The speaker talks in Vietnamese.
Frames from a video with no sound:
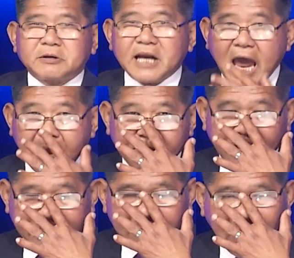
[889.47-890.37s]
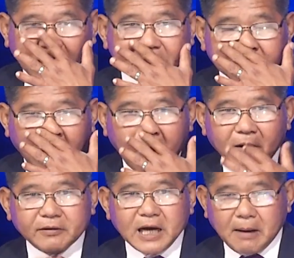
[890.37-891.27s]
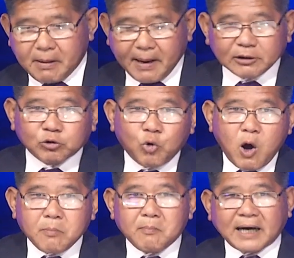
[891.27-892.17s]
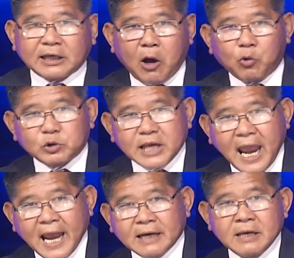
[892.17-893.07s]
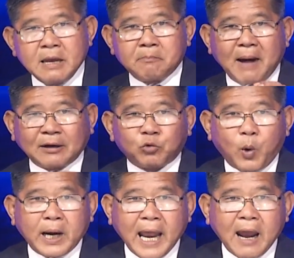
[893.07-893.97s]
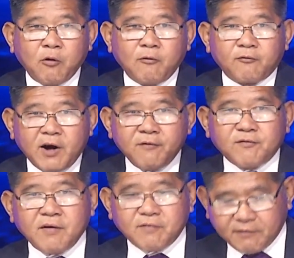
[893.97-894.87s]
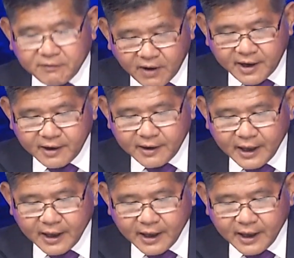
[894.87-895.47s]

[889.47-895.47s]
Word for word: Để mà kiếm lợi trong đó, để mà bán thuốc, bán khẩu trang, bán quần áo, vân vân và vân vân.